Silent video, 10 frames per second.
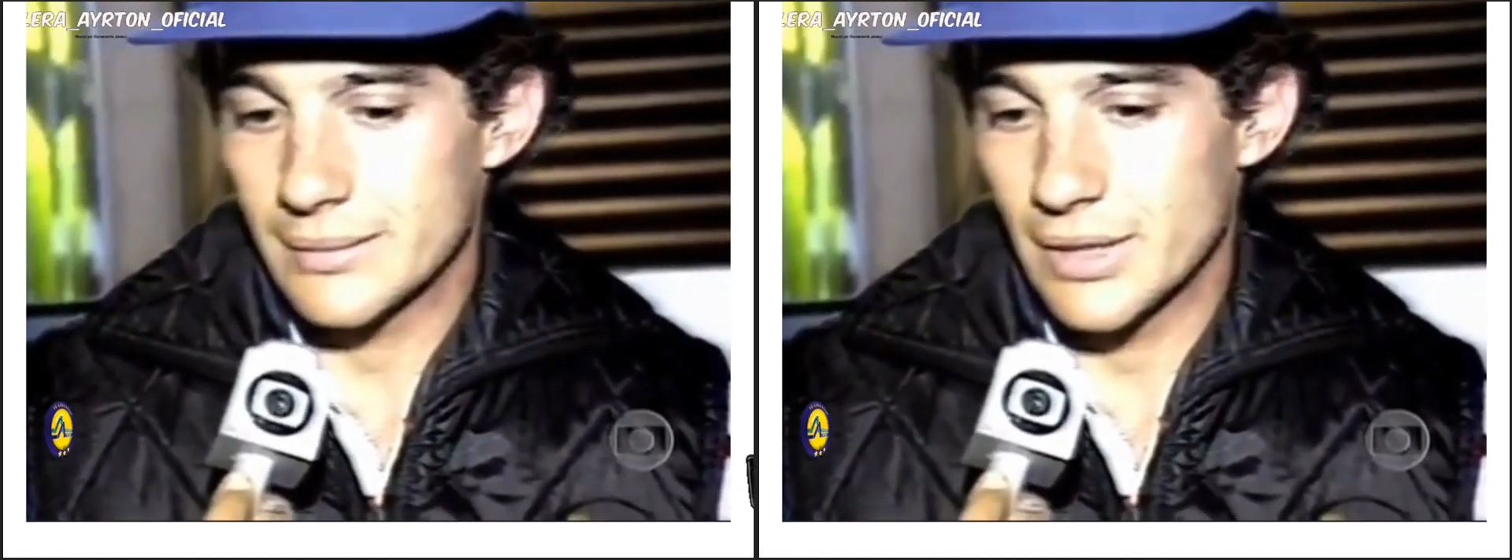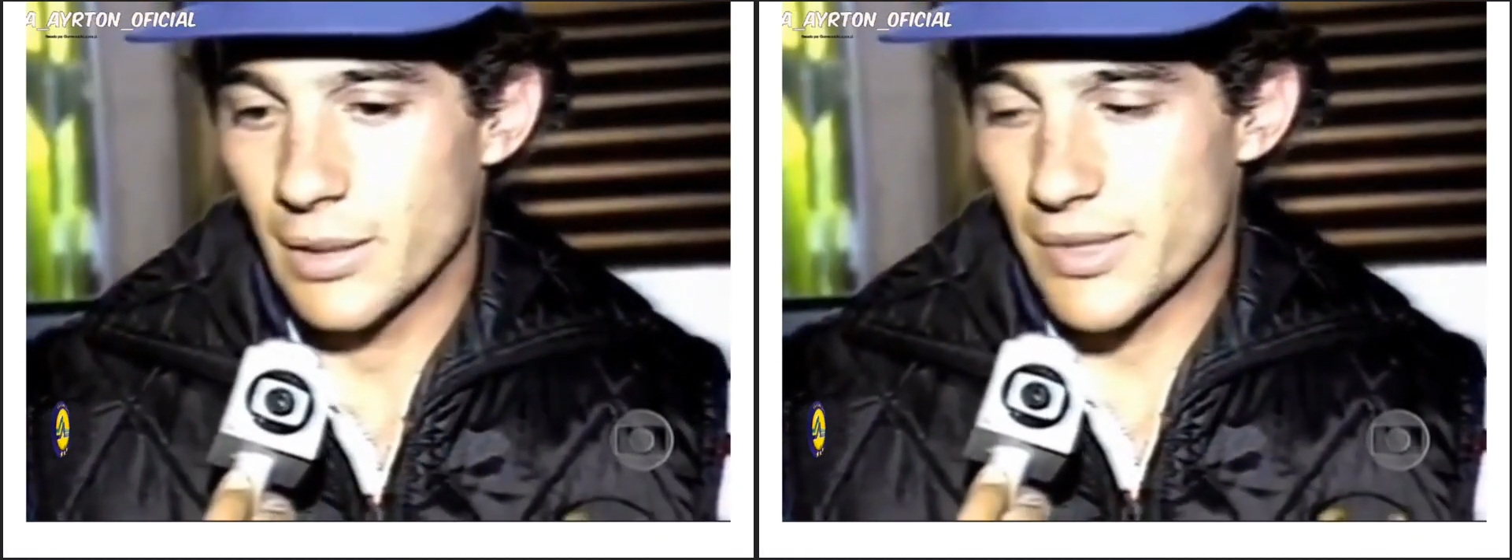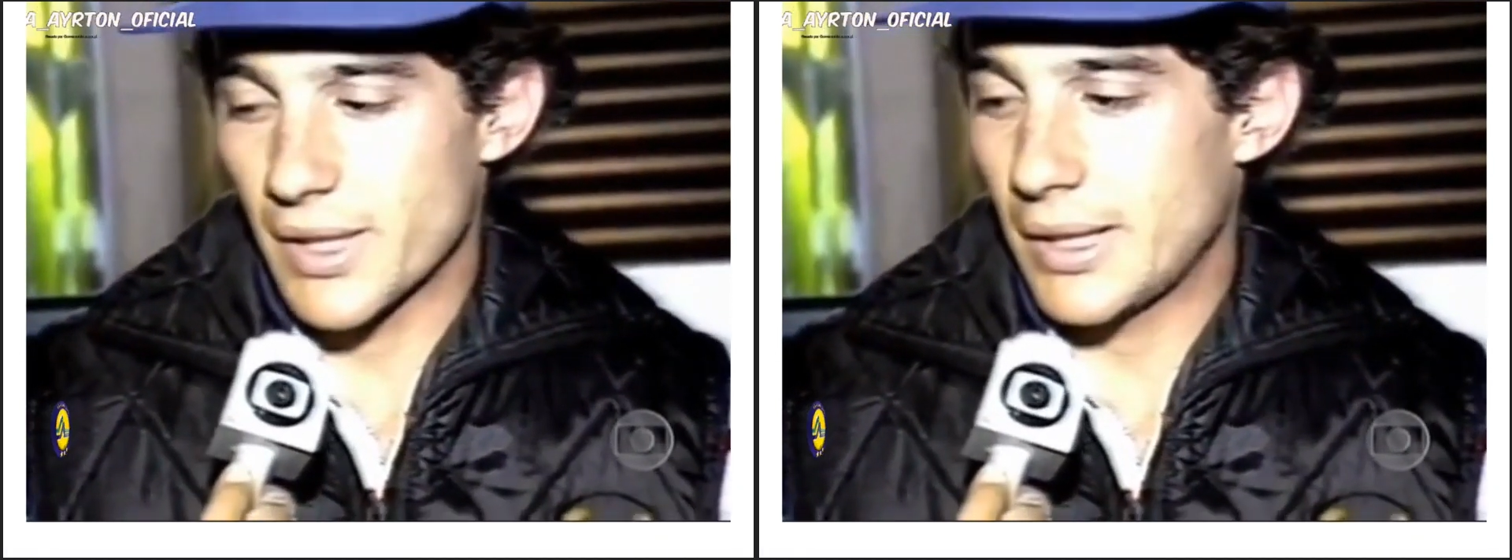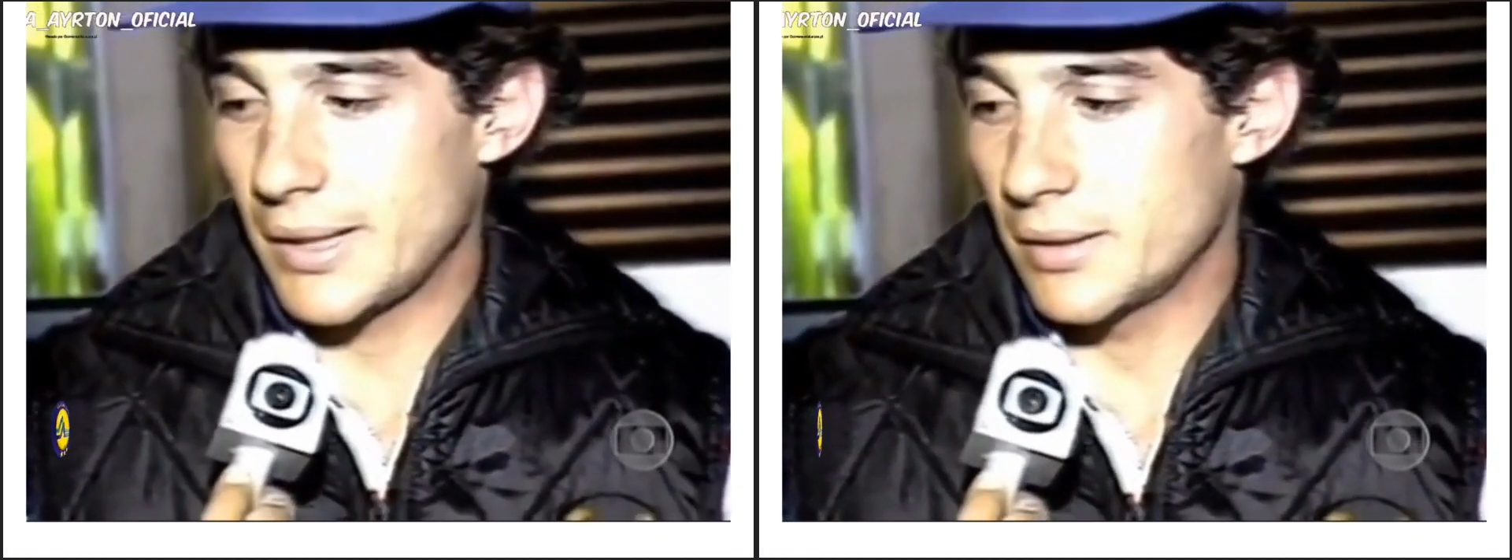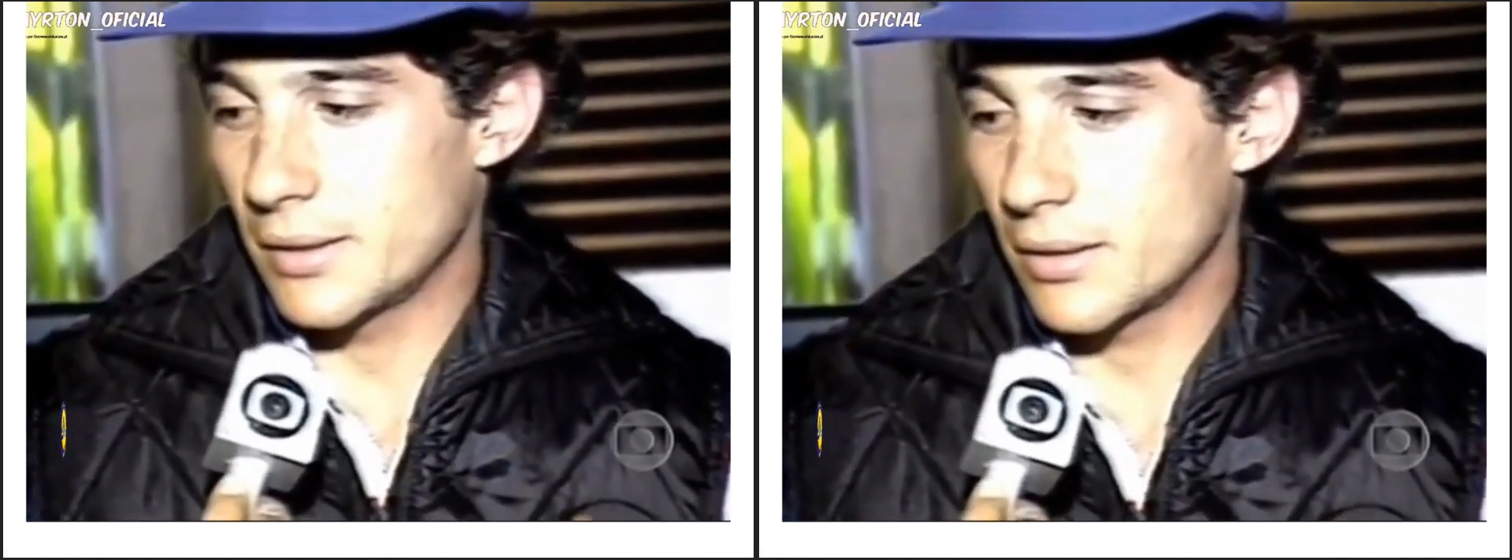digamos,
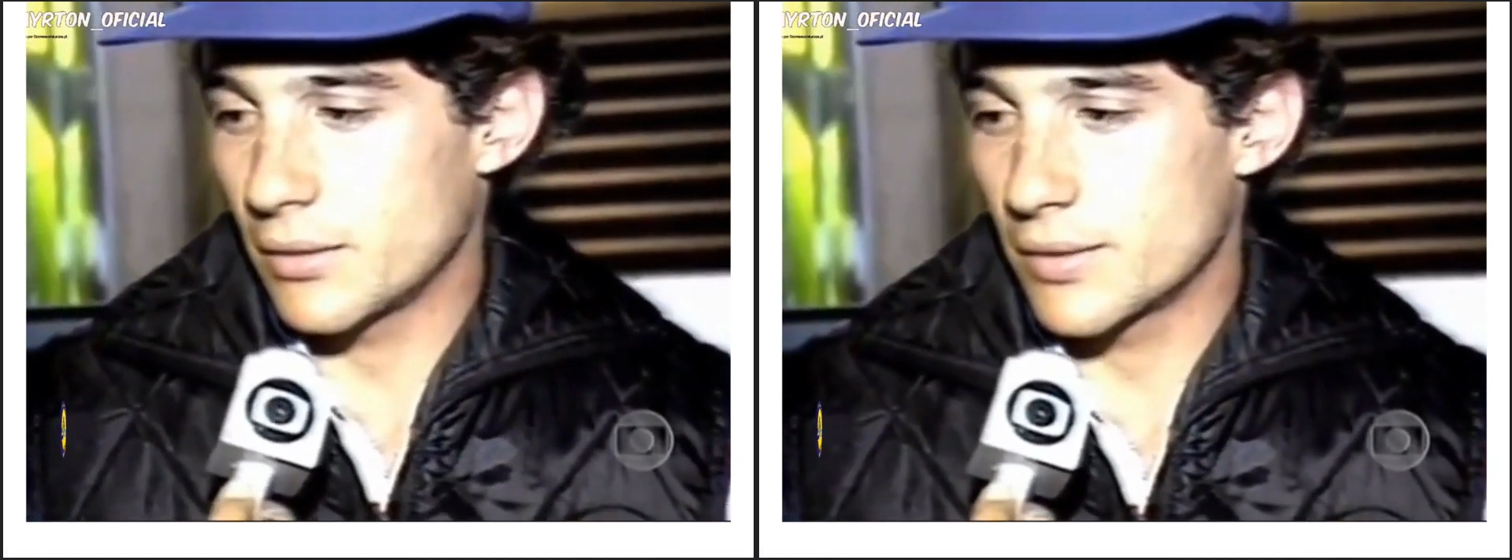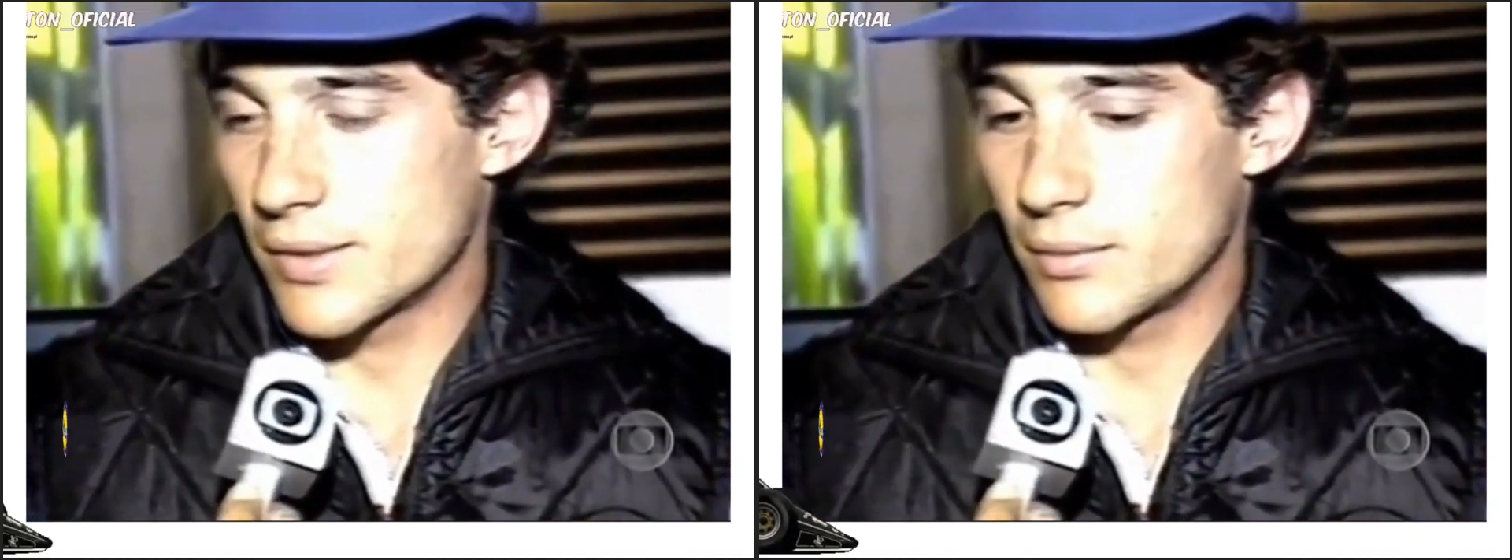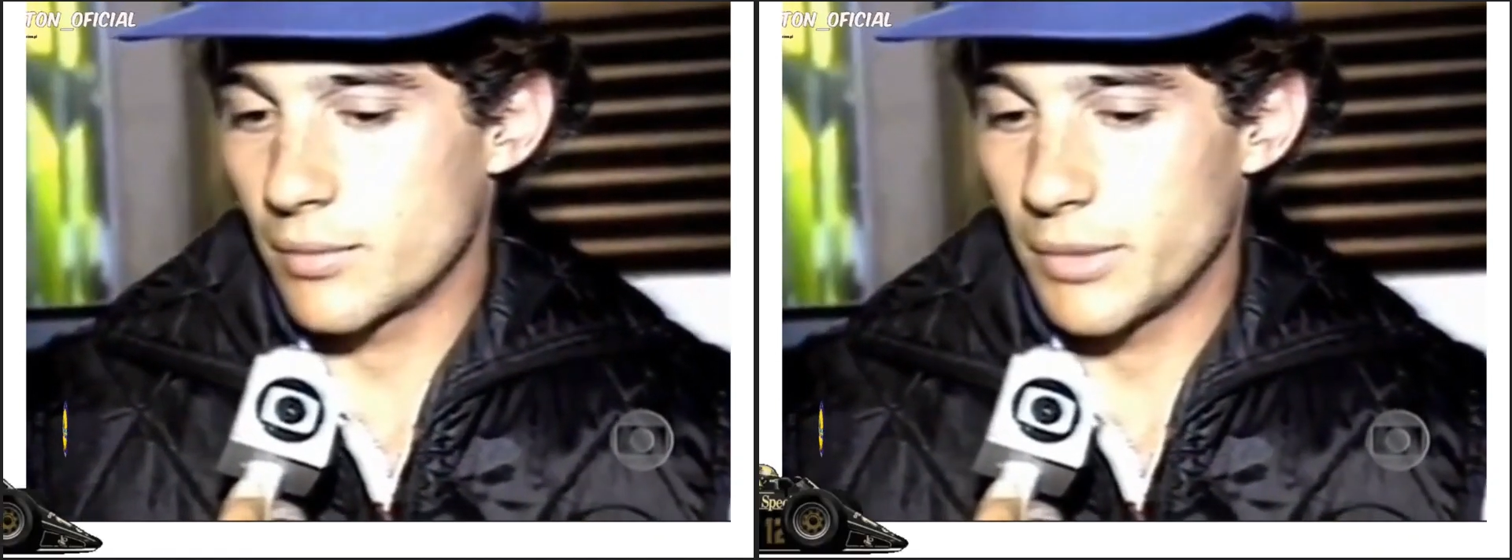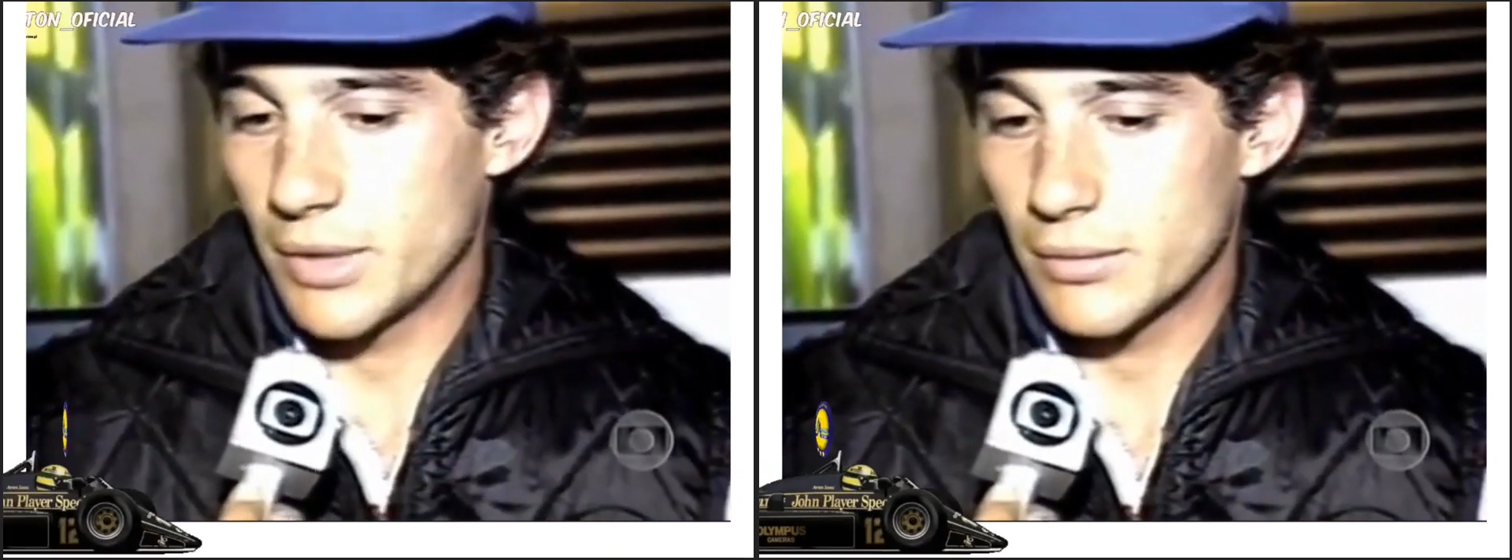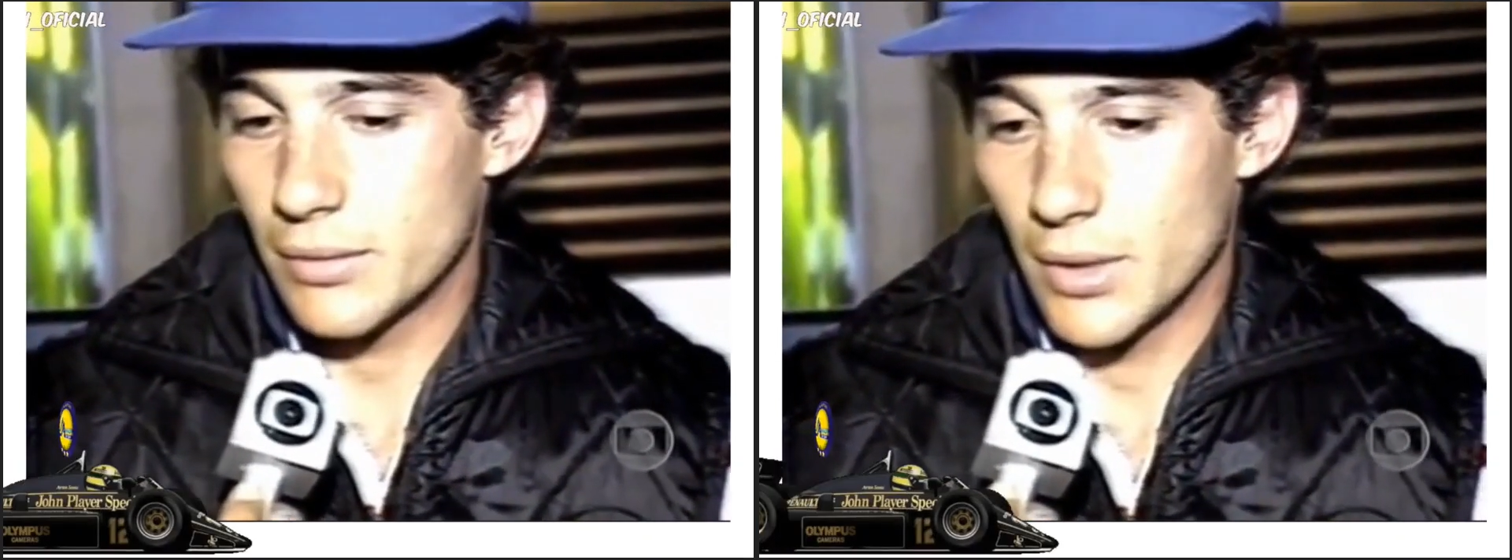errada que está acontecendo no
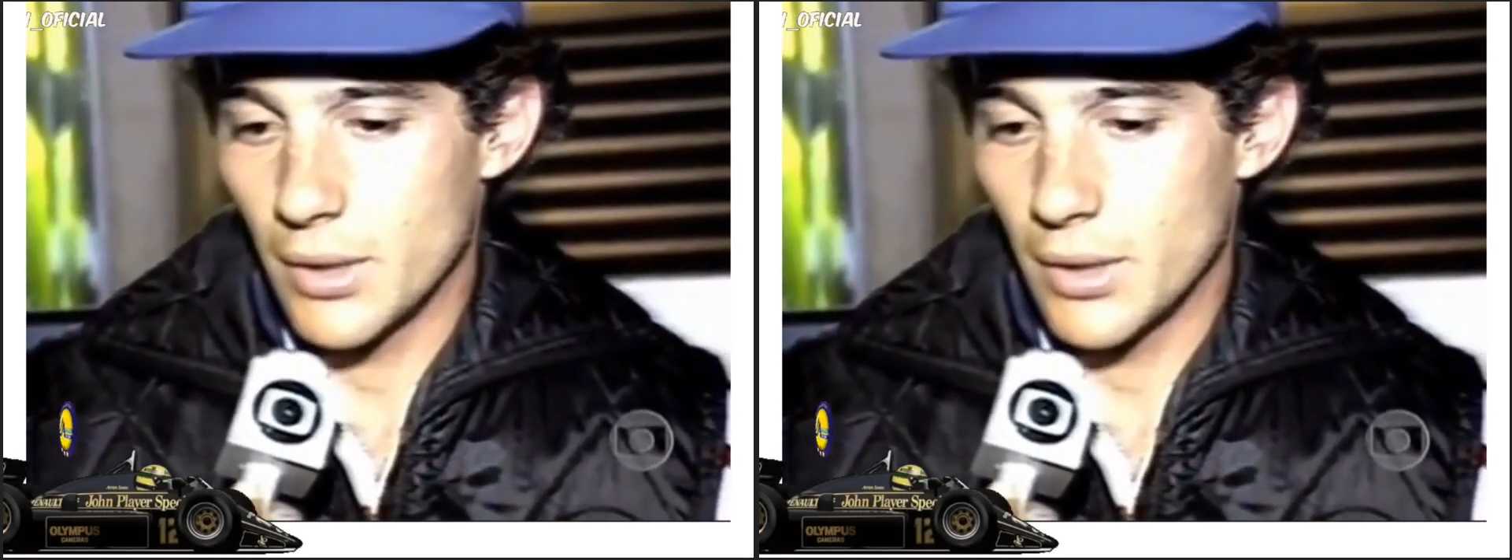momento.